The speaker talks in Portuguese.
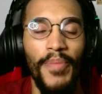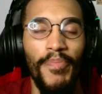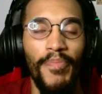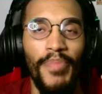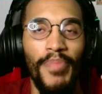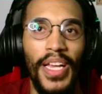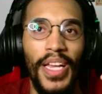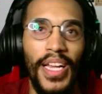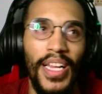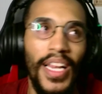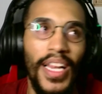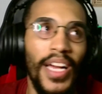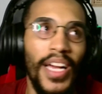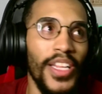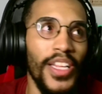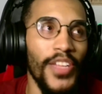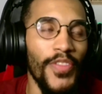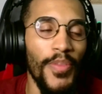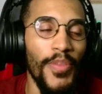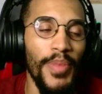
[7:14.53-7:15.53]
É claro,
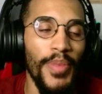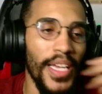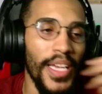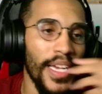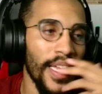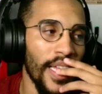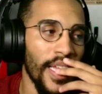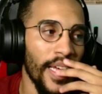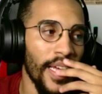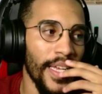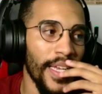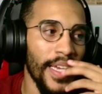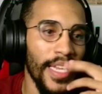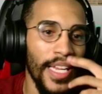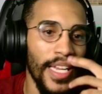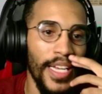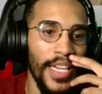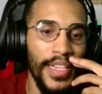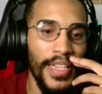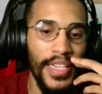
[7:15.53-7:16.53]
né, família? É claro, é
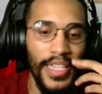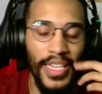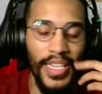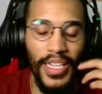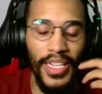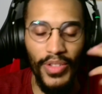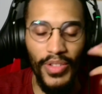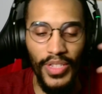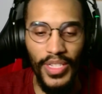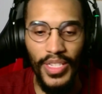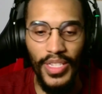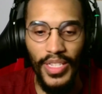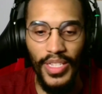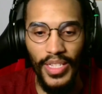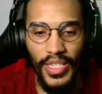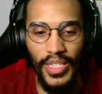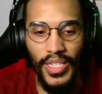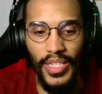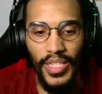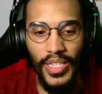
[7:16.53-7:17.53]
claro, é claro
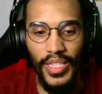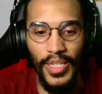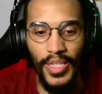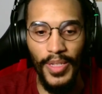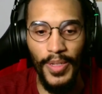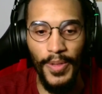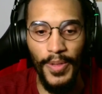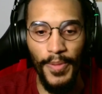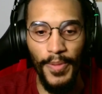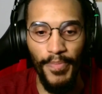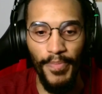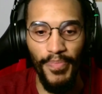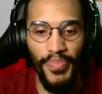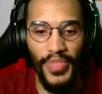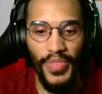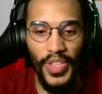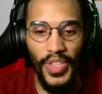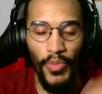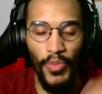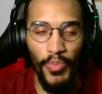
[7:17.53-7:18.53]
que
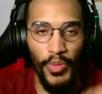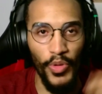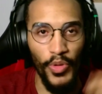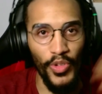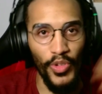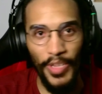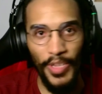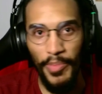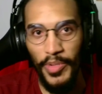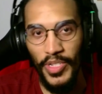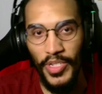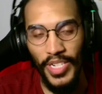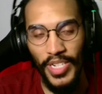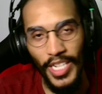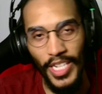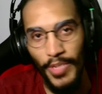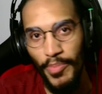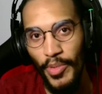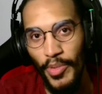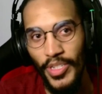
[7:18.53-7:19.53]
eu, por gostar do
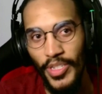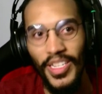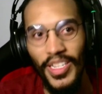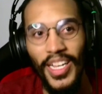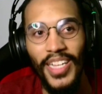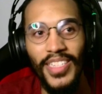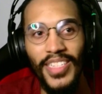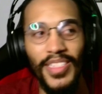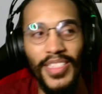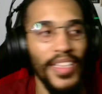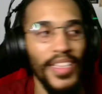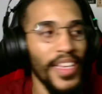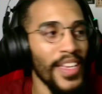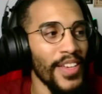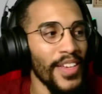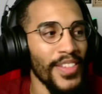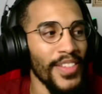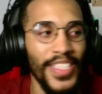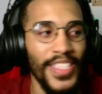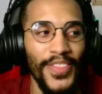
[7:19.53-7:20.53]
personagem, pode, ah, você
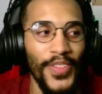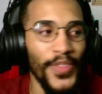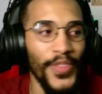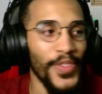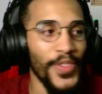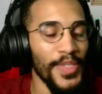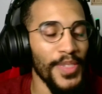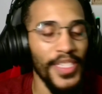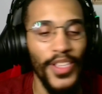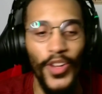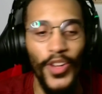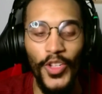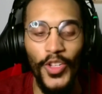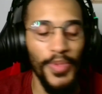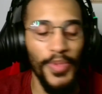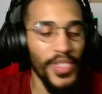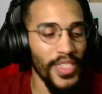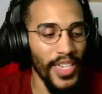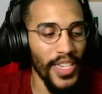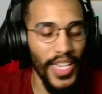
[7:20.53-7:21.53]
tá falando isso que você gosta do
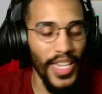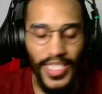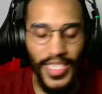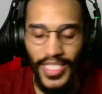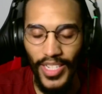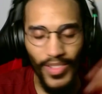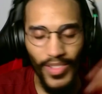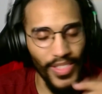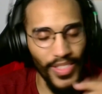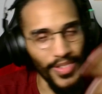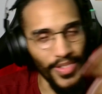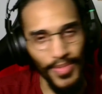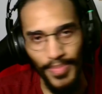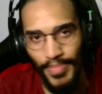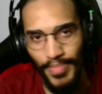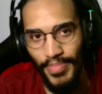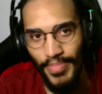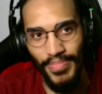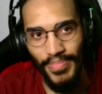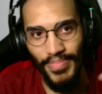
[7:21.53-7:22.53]
personagem e tal. Não,
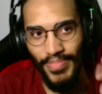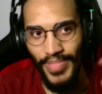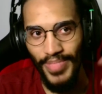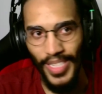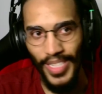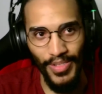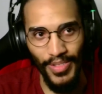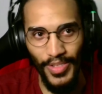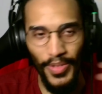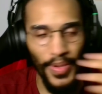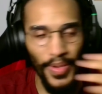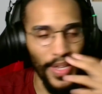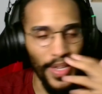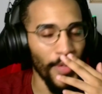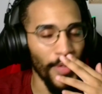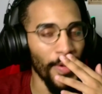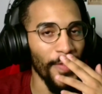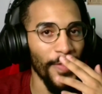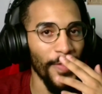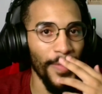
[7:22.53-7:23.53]
não, não é,
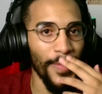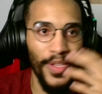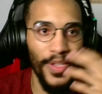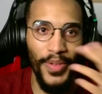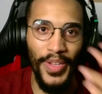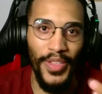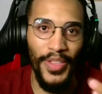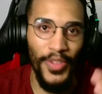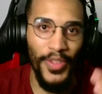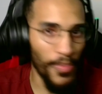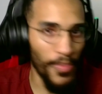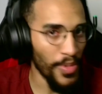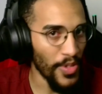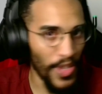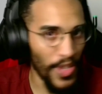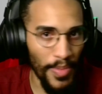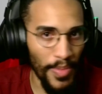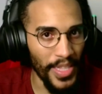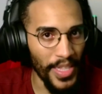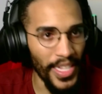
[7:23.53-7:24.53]
não é família, não é. Não precisa
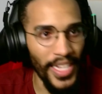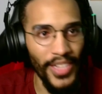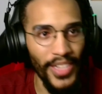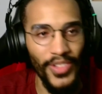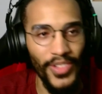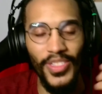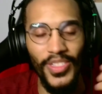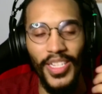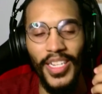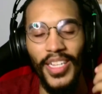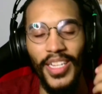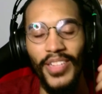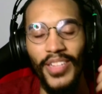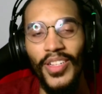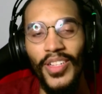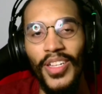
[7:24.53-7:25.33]
remeter a isso, tá ligado?